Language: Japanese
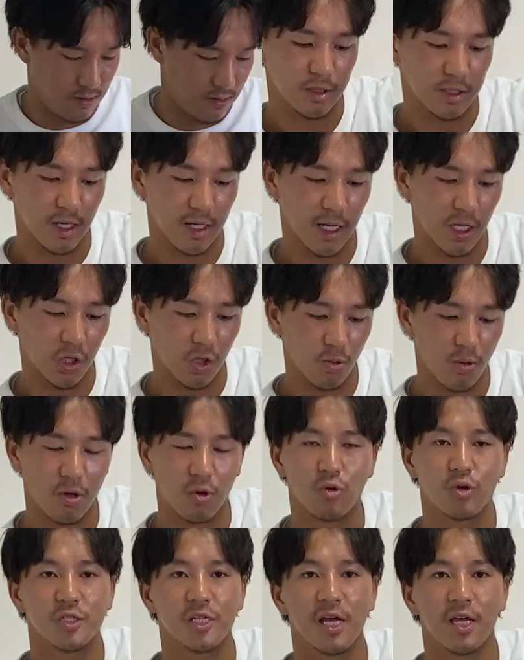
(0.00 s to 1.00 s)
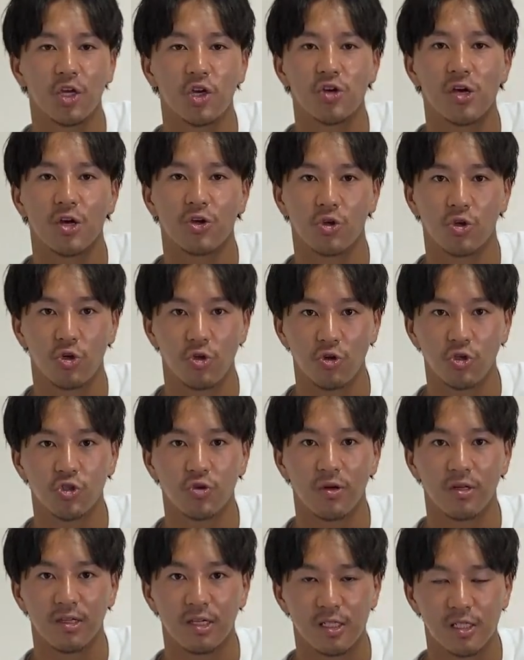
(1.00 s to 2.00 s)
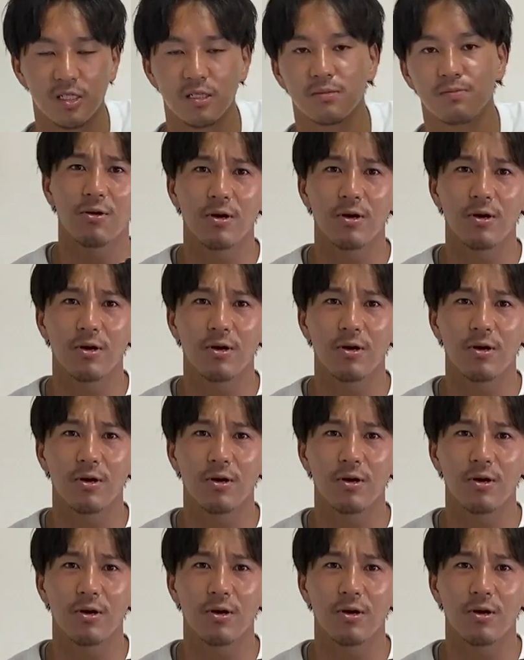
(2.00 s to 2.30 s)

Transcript: ジャケットはごせんきゅうひゃくきゅうじゅうえんです。